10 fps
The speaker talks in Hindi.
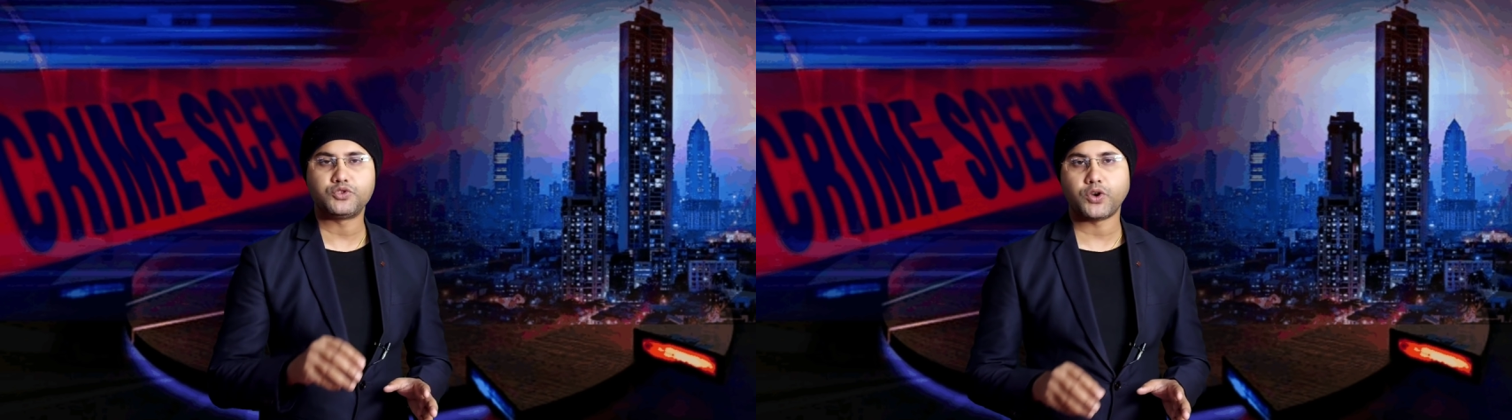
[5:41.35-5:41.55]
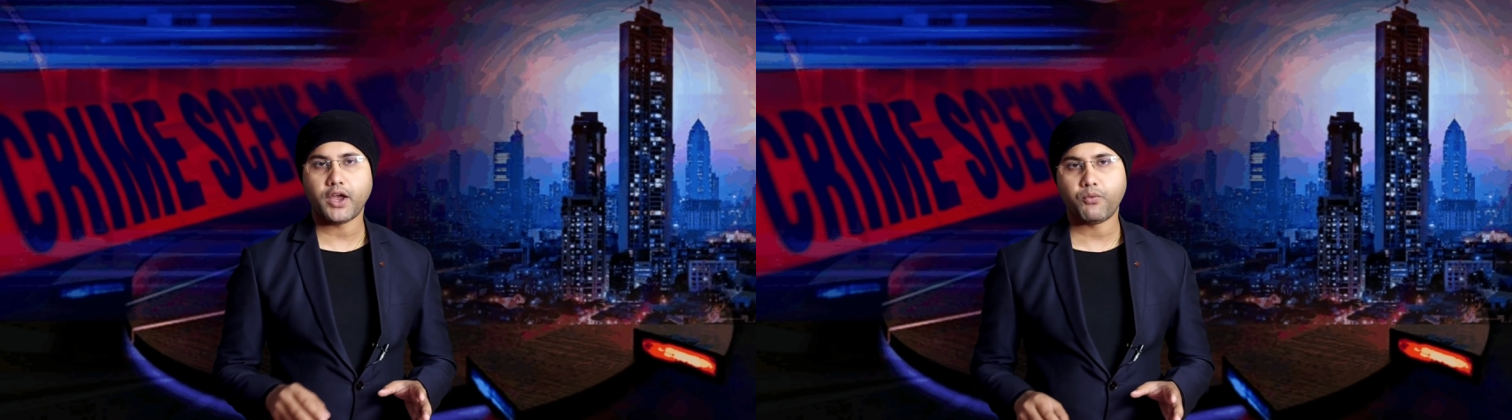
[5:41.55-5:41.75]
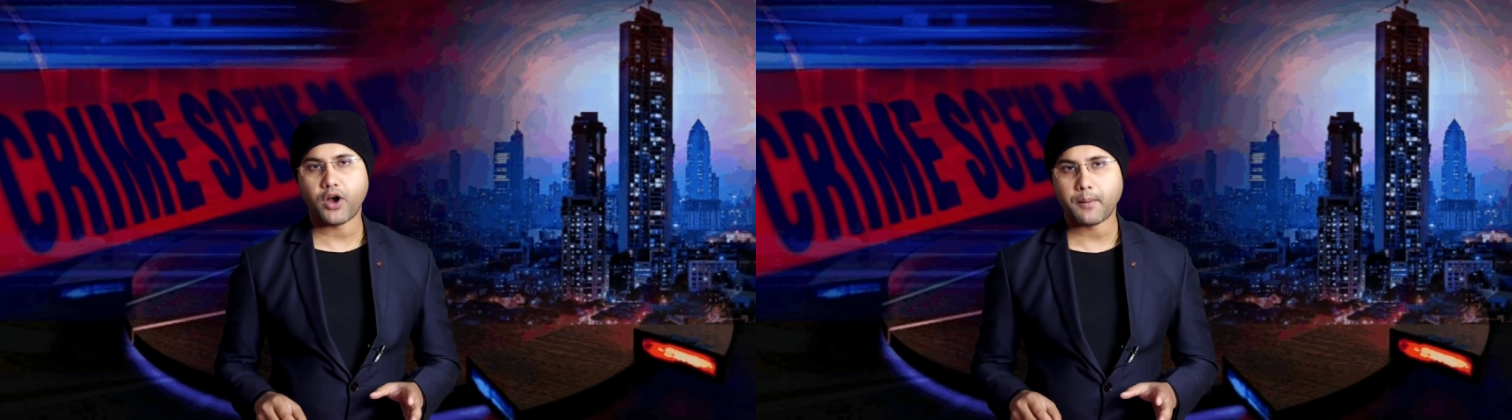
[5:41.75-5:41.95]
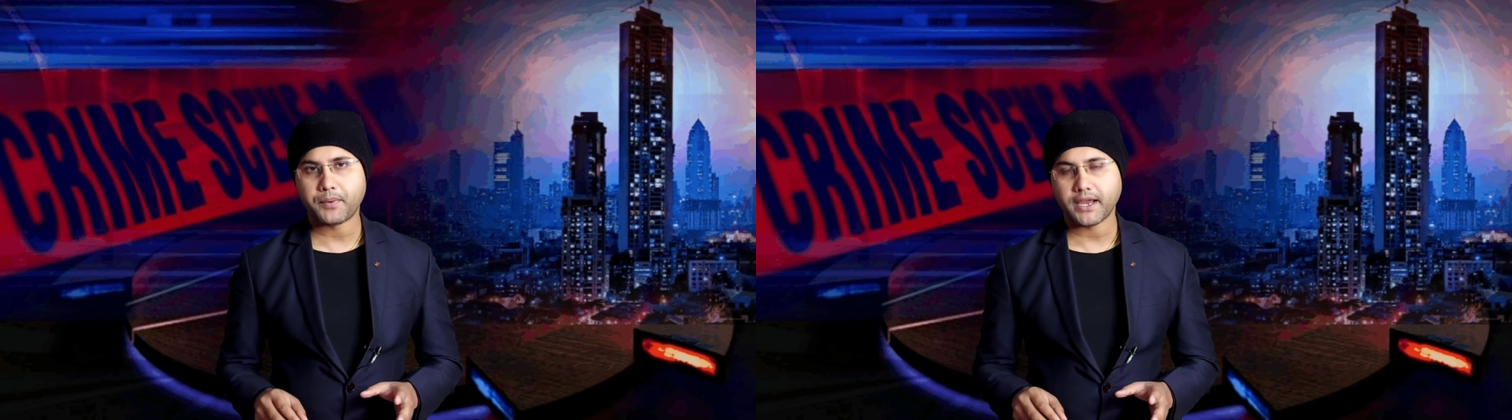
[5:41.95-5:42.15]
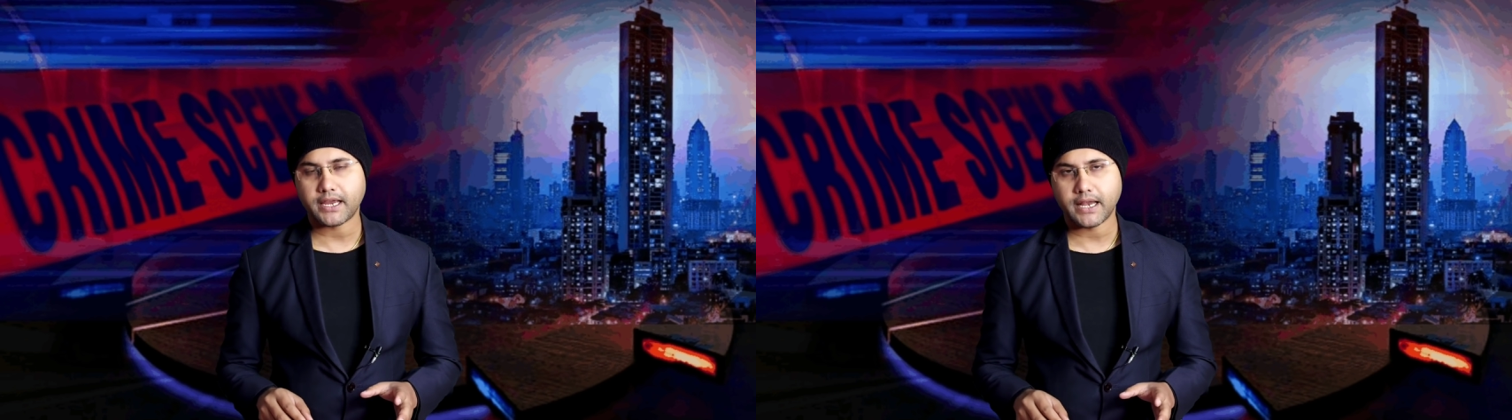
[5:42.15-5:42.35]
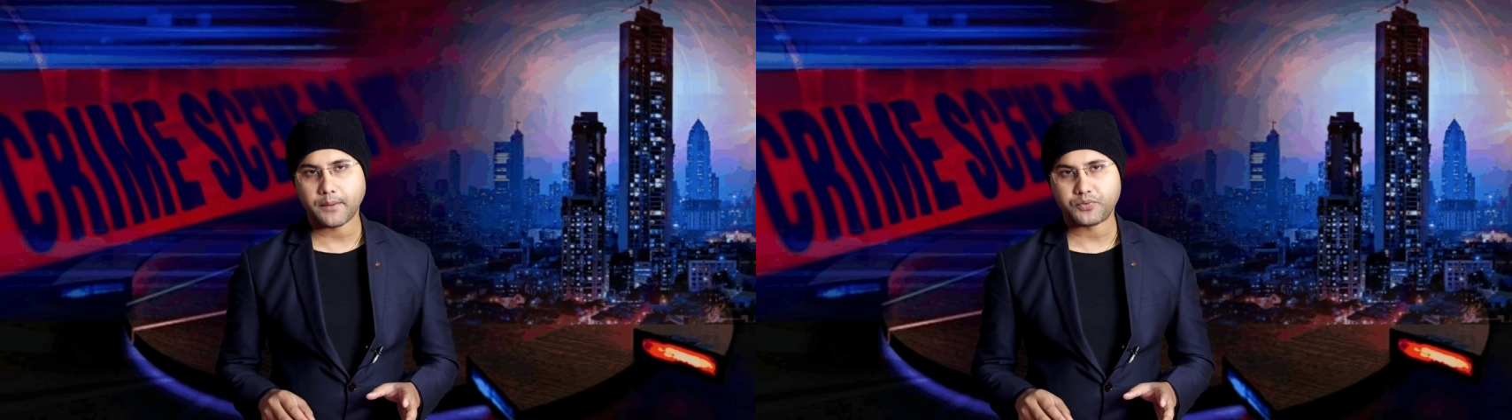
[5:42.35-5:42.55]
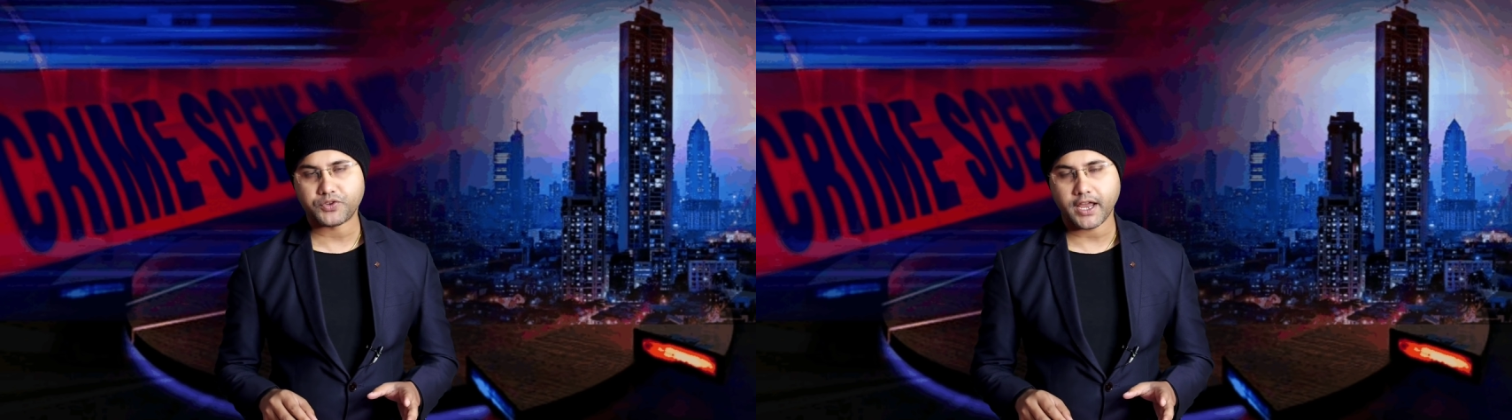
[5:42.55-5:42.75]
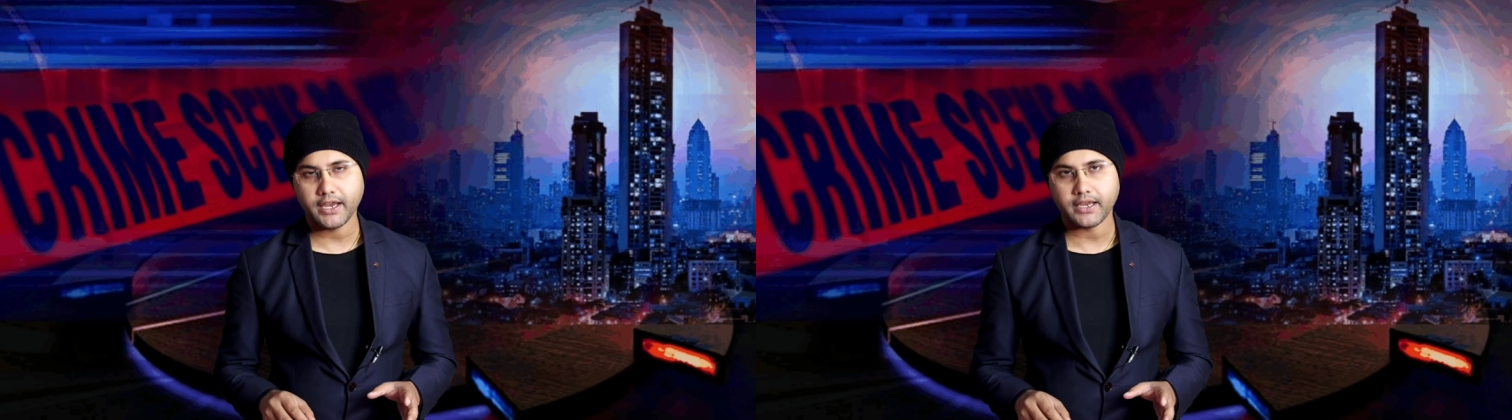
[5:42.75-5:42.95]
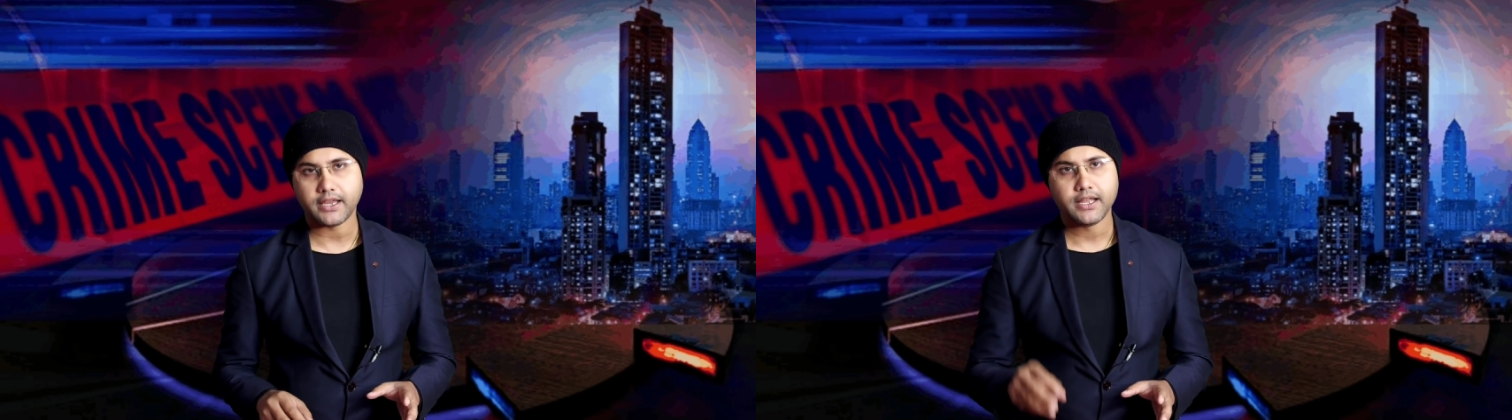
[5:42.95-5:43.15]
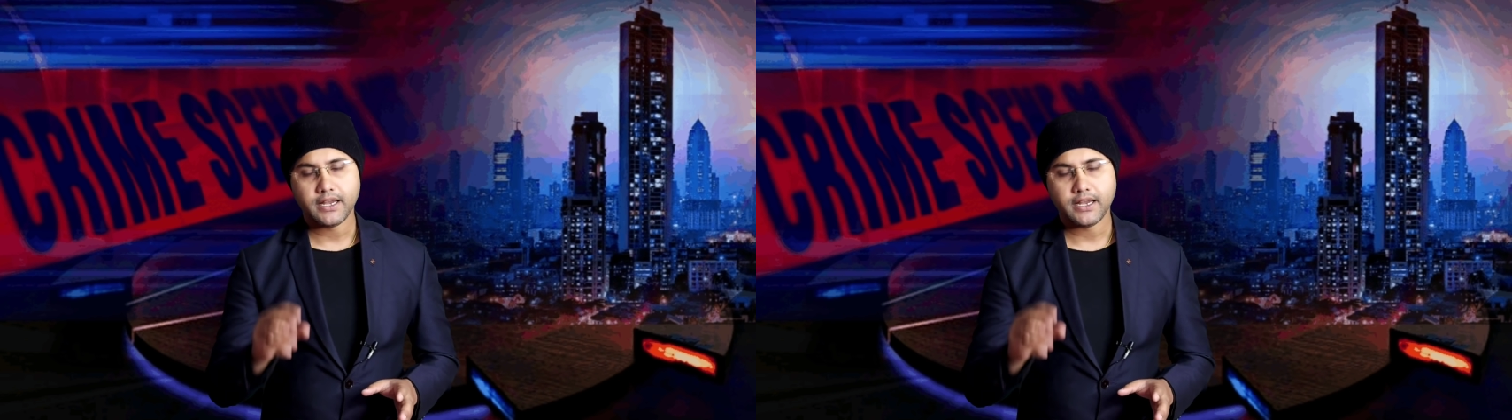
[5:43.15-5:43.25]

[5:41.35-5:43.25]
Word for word: जो है वो आपके खिलाफ उठाएंगे